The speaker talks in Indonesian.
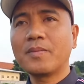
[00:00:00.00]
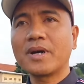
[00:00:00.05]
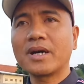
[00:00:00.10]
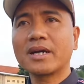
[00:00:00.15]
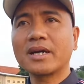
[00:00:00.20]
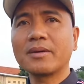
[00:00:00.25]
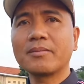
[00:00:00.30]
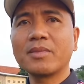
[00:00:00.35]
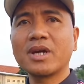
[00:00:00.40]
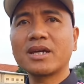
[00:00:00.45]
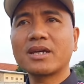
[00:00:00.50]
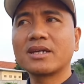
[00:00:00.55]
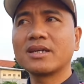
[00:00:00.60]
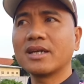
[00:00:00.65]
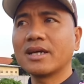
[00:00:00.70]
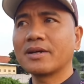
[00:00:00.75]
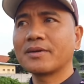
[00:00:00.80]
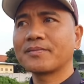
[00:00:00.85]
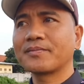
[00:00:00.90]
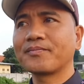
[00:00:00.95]
pakai mic
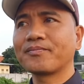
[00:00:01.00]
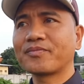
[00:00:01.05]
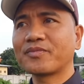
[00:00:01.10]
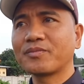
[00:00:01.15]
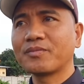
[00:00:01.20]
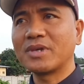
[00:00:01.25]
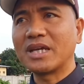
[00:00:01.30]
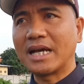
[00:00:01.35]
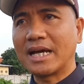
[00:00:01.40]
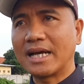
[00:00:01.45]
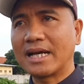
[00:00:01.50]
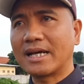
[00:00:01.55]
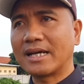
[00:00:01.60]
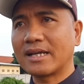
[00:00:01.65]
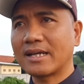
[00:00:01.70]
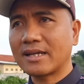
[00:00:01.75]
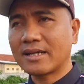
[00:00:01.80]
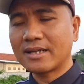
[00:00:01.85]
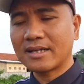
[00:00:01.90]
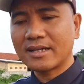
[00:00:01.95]
ya
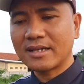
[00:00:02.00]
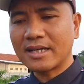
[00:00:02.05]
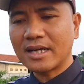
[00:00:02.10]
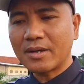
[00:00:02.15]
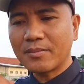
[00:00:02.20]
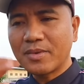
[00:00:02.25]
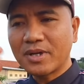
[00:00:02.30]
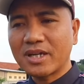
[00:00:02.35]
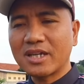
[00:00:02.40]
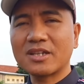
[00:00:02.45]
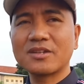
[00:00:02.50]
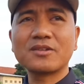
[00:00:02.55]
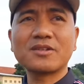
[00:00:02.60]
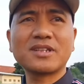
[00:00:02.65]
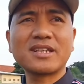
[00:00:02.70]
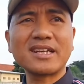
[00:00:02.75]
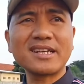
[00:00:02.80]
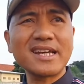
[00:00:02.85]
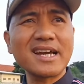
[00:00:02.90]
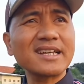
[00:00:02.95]
biar nggak begitu
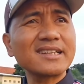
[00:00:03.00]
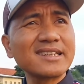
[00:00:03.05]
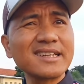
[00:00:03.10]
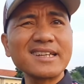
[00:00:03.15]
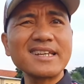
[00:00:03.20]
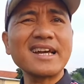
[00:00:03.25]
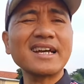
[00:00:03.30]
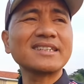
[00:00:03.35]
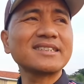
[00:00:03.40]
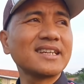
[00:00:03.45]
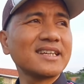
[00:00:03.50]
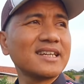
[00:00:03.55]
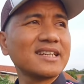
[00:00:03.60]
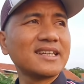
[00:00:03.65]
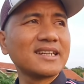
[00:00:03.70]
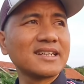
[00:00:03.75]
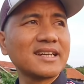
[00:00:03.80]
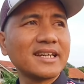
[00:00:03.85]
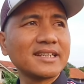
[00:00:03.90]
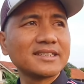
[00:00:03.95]
teriak-teriak
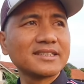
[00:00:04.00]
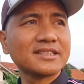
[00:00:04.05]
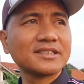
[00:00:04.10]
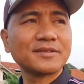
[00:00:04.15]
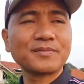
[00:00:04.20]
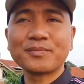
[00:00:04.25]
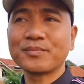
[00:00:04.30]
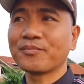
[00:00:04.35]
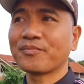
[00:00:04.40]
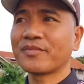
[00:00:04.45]
sayanya guys.